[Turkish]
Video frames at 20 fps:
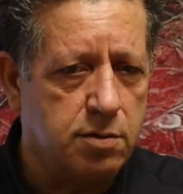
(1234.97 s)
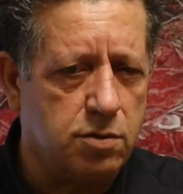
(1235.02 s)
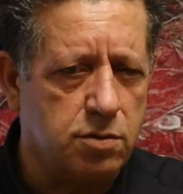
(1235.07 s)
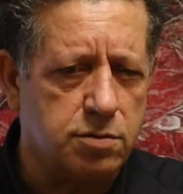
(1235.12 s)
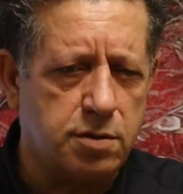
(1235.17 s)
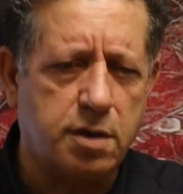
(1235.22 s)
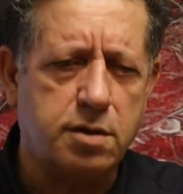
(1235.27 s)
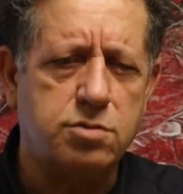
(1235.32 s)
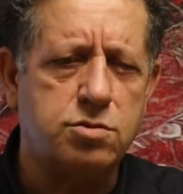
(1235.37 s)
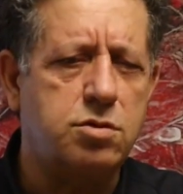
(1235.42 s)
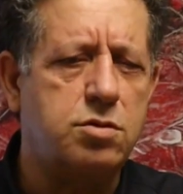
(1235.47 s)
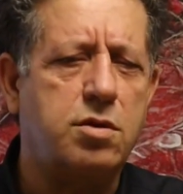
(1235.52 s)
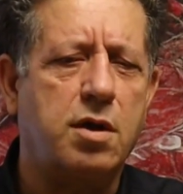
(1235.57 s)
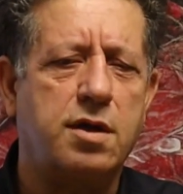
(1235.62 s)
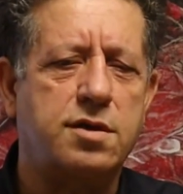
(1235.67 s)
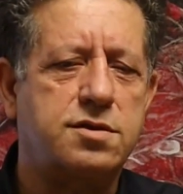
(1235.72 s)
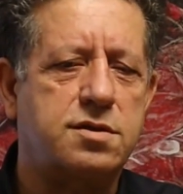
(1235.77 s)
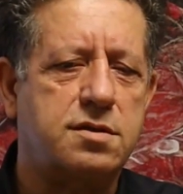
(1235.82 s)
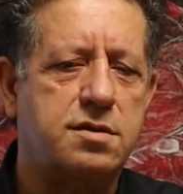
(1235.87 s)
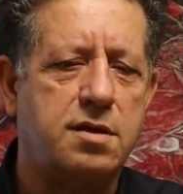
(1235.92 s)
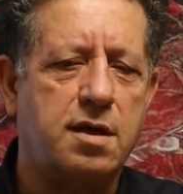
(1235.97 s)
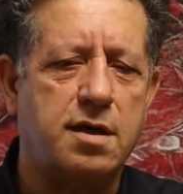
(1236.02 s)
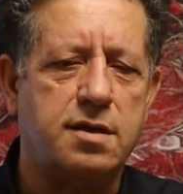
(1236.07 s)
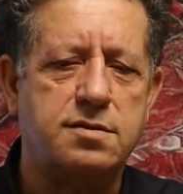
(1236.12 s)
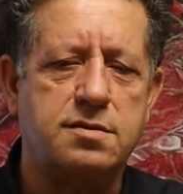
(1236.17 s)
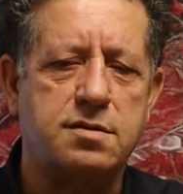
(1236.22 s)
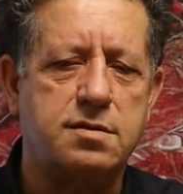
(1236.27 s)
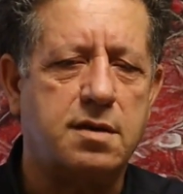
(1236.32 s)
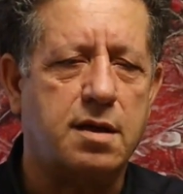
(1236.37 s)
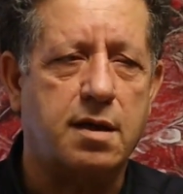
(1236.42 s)
Onların dünyasında
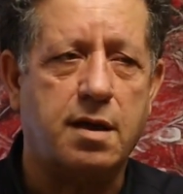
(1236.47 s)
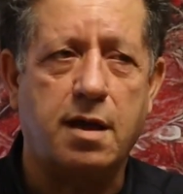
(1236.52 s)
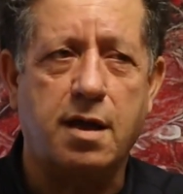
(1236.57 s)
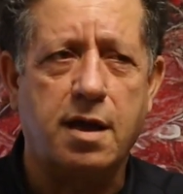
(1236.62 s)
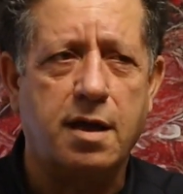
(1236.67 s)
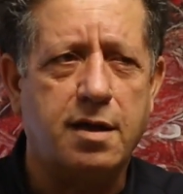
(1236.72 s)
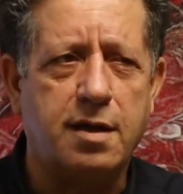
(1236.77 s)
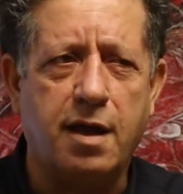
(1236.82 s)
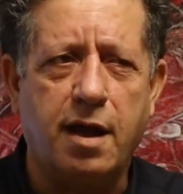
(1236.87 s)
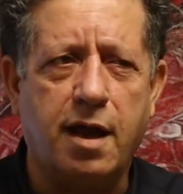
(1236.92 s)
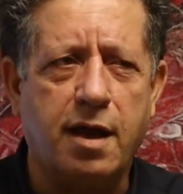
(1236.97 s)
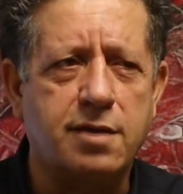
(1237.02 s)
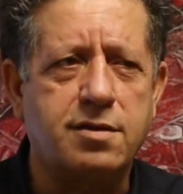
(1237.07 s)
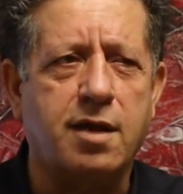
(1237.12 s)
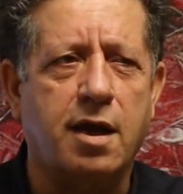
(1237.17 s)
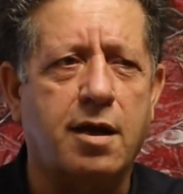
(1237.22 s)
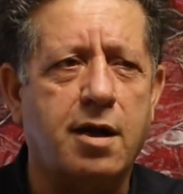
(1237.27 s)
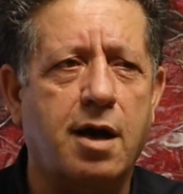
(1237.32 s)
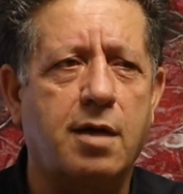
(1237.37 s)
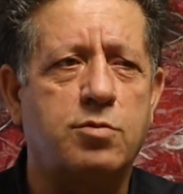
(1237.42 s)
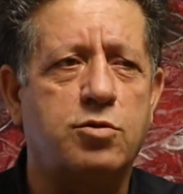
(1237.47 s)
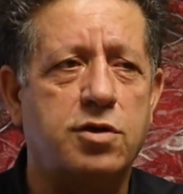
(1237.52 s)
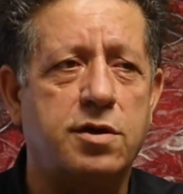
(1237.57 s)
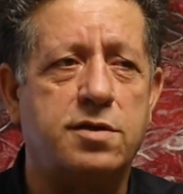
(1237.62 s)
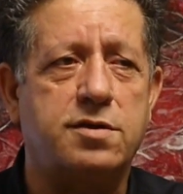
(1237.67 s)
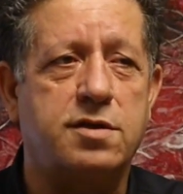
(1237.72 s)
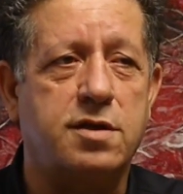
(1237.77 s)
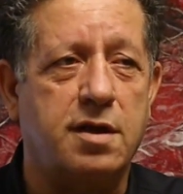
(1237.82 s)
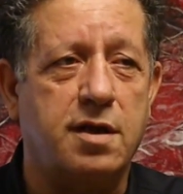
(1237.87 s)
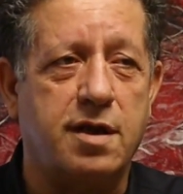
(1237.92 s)
aslında neye tekabül
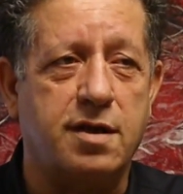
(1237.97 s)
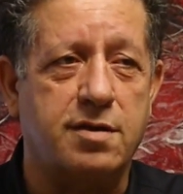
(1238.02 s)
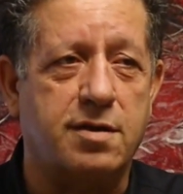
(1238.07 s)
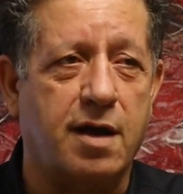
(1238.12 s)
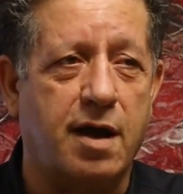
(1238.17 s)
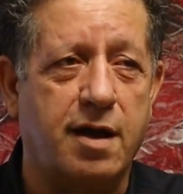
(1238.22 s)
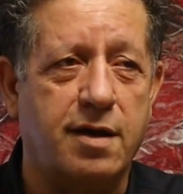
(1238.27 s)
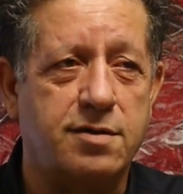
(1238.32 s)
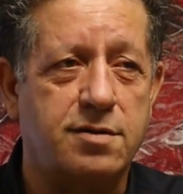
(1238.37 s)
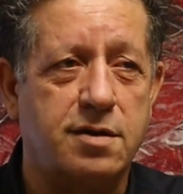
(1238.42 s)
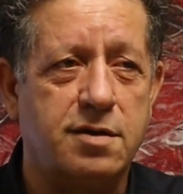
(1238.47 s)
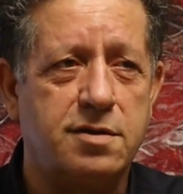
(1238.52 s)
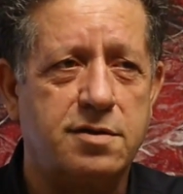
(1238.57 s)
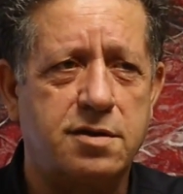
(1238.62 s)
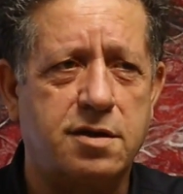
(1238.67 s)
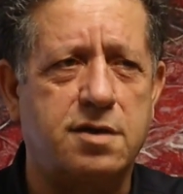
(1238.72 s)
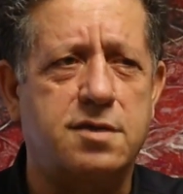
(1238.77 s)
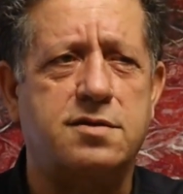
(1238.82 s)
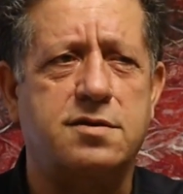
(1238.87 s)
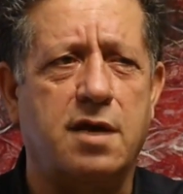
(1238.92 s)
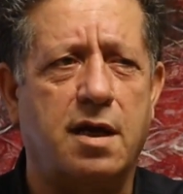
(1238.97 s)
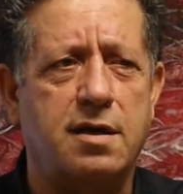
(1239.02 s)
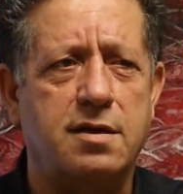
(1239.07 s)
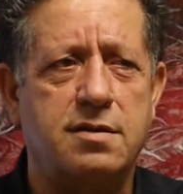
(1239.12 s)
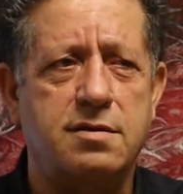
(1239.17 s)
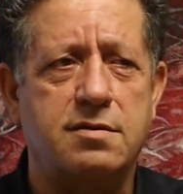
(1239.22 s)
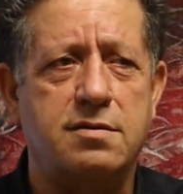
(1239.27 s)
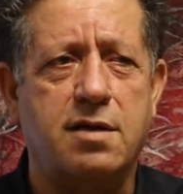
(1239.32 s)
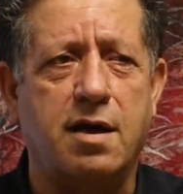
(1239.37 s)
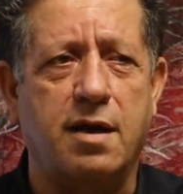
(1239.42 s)
ettiğine dair kişisel
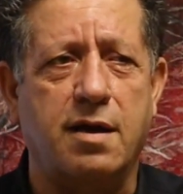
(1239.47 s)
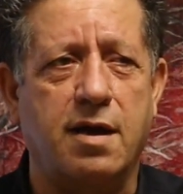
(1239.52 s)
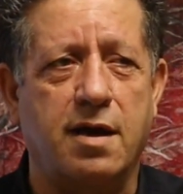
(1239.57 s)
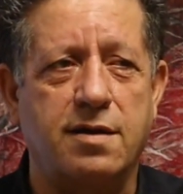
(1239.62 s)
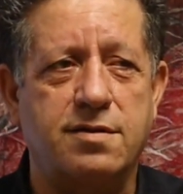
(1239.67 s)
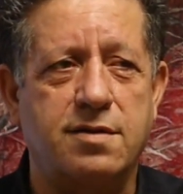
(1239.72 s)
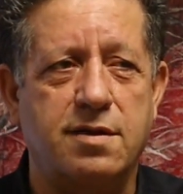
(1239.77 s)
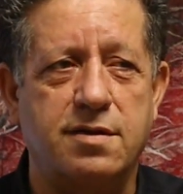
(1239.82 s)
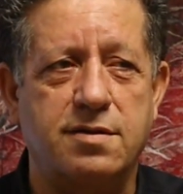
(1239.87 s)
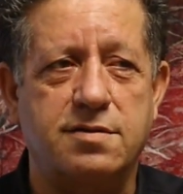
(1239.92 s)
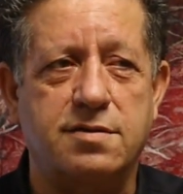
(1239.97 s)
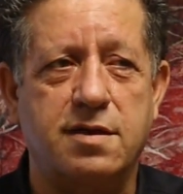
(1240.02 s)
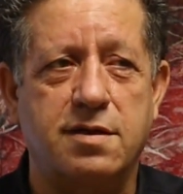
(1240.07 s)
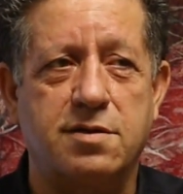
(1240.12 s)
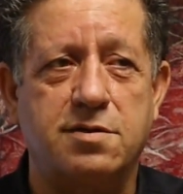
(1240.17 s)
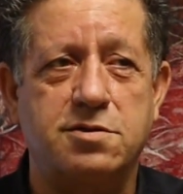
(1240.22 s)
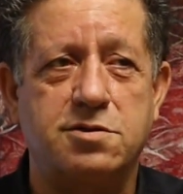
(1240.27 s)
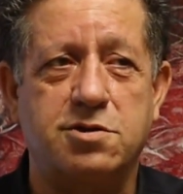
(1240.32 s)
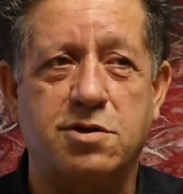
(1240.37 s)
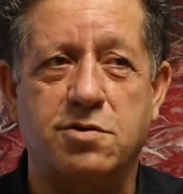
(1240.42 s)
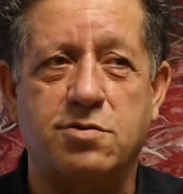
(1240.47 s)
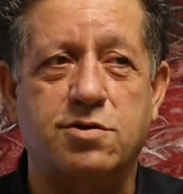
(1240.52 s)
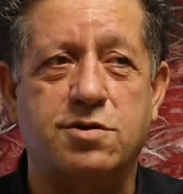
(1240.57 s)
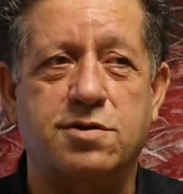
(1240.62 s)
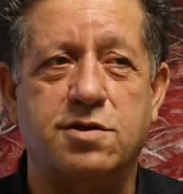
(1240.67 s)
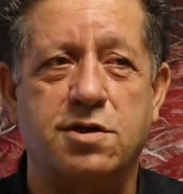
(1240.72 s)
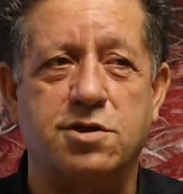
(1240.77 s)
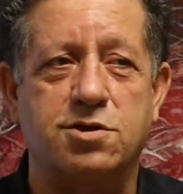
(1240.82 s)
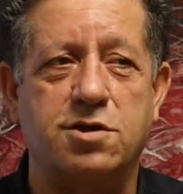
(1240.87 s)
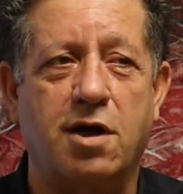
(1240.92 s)
kanaatinizi çok
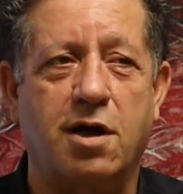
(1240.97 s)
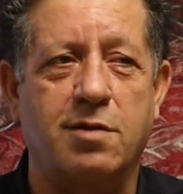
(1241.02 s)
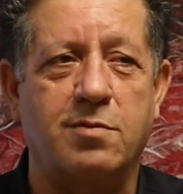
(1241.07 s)
kısaca